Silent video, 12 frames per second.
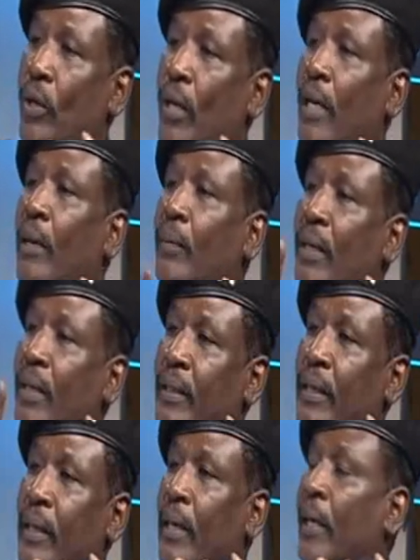اللي
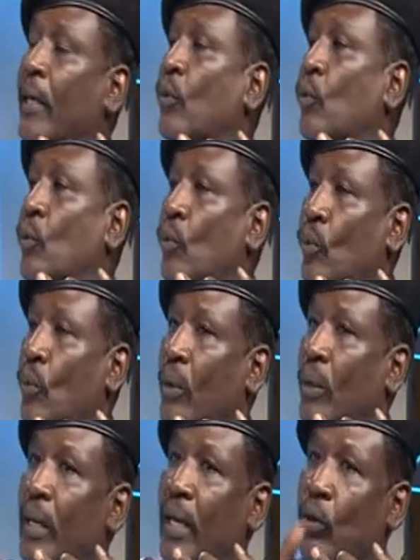تقارن من القارات
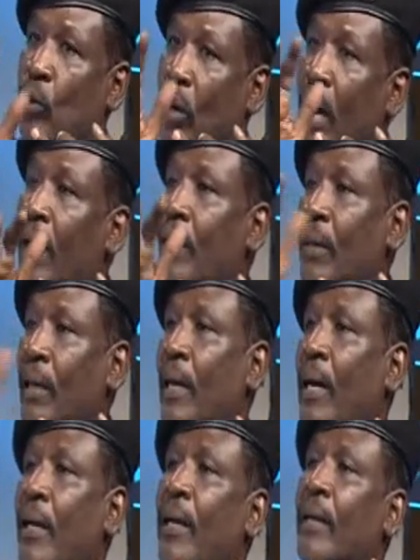ينتسب لها ده
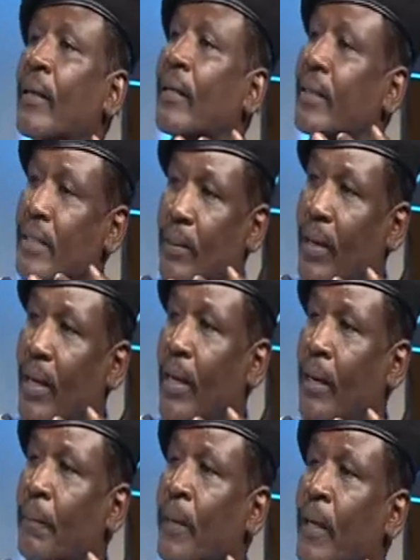كله اذا كان
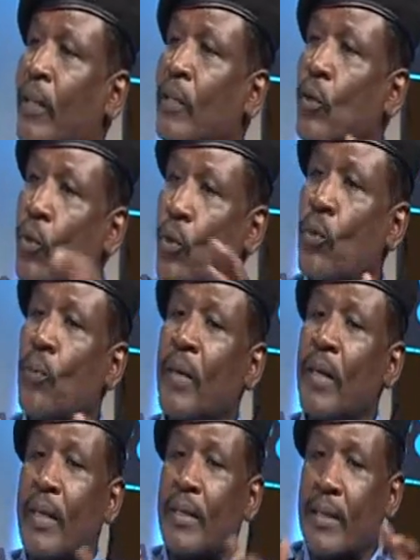لقينا جسامين لها
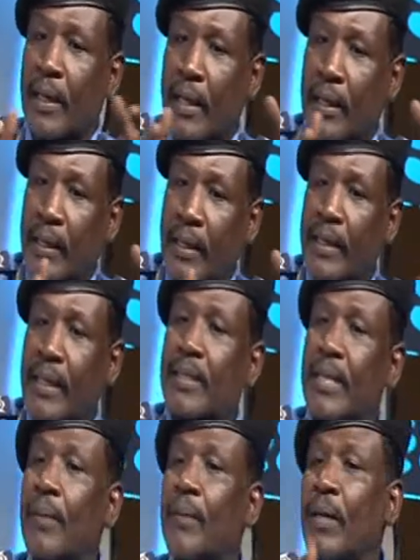سنين 10
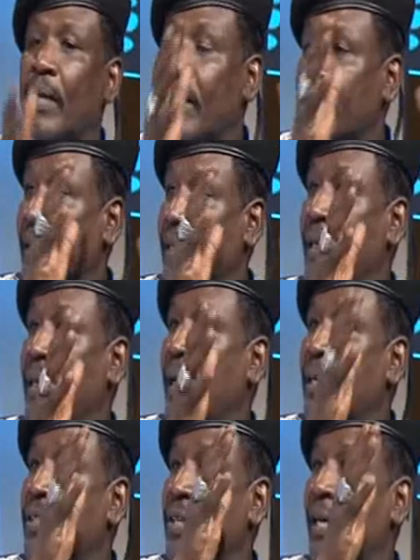15 قرن
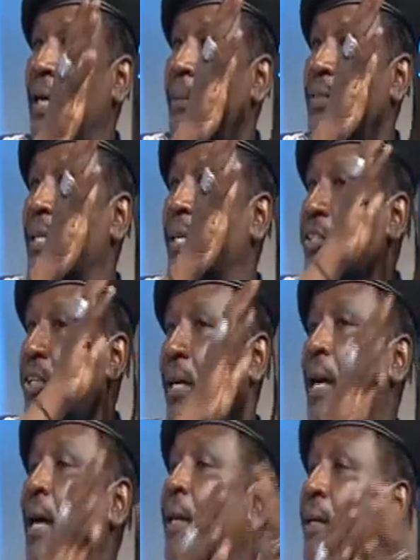دي كلها
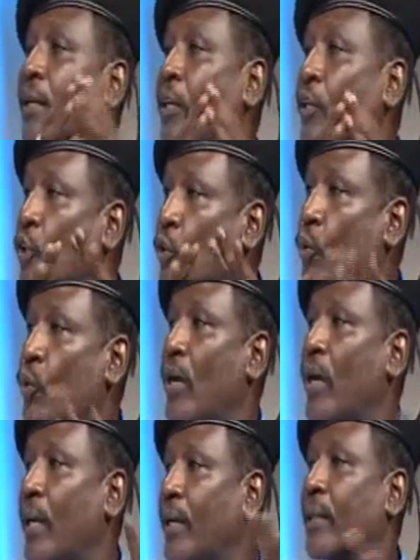يتعرف عليها
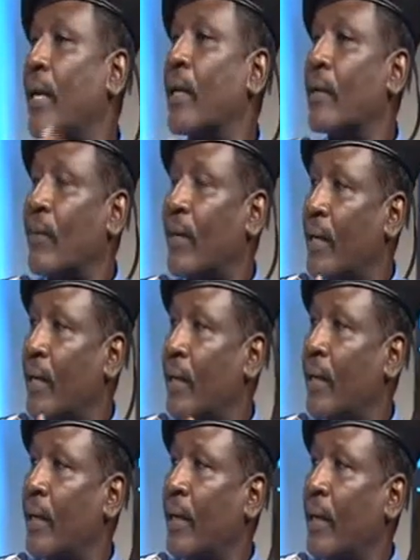الطبيب بتاع الاسنان
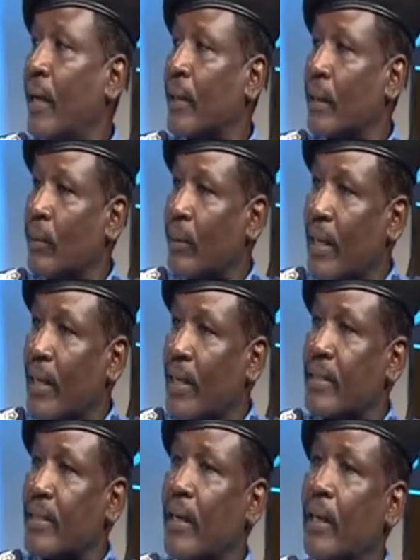
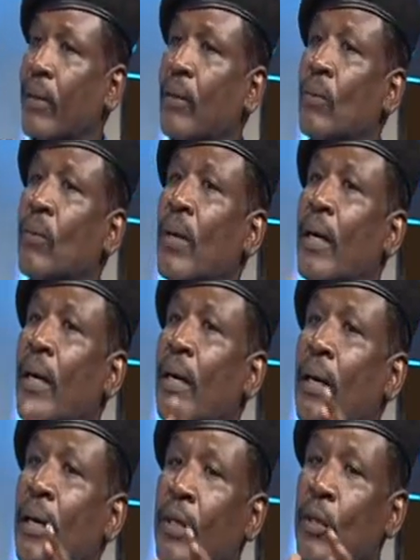ويوريك انه ده طفل
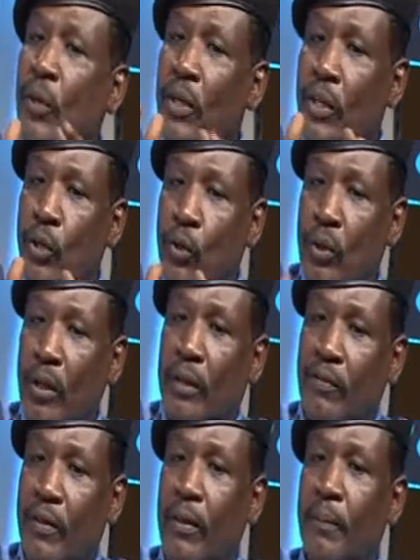ده
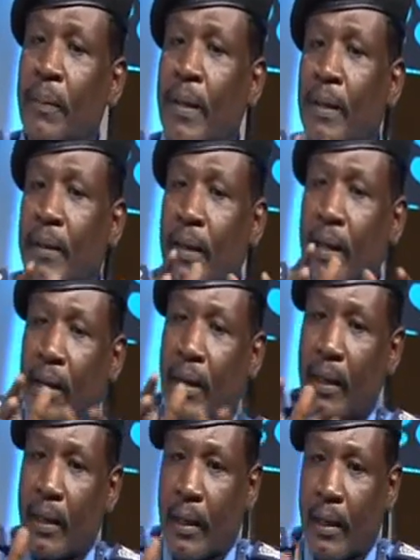هي
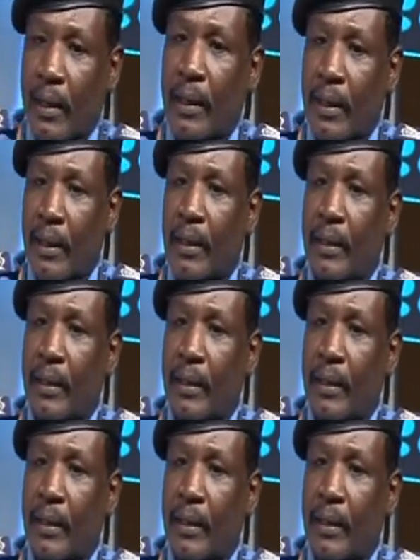امراه هذا رجل